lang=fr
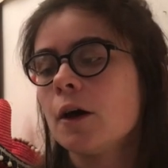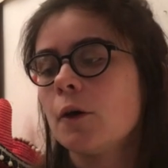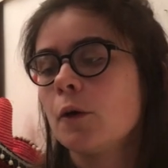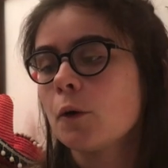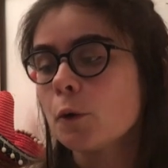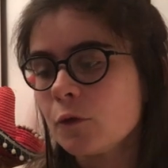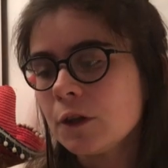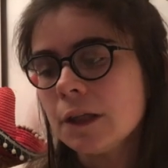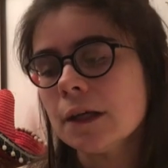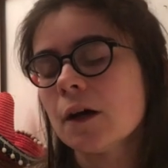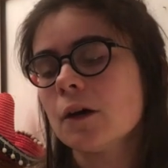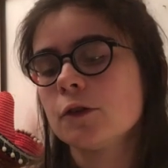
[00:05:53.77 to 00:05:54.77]
euh,
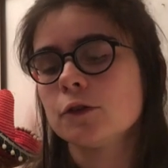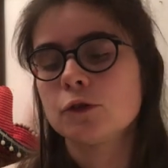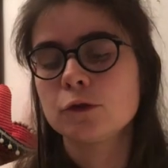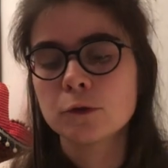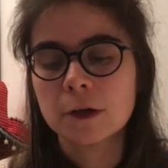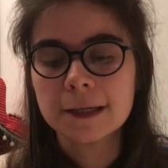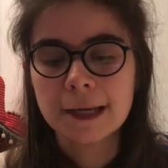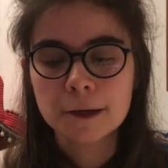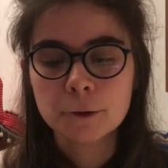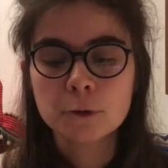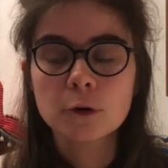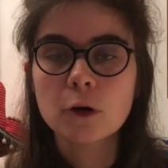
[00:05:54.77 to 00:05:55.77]
revenir sur
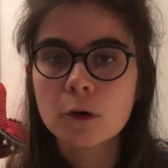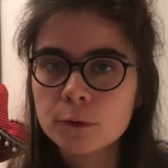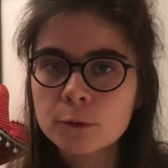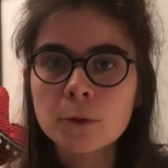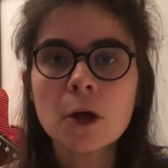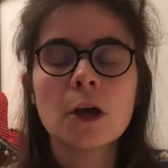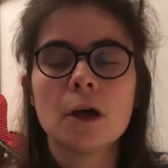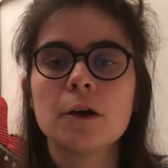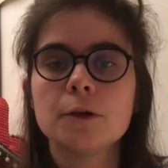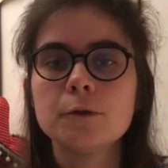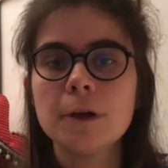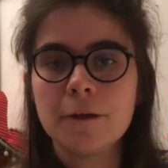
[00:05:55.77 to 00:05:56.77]
quelques grands noms
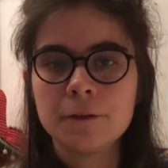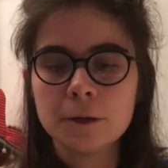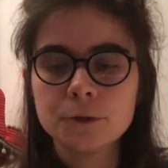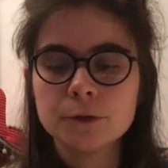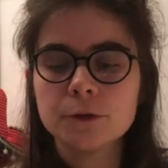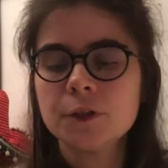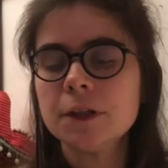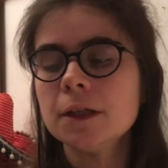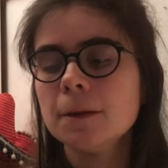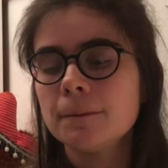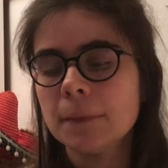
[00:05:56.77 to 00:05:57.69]
de la philosophie,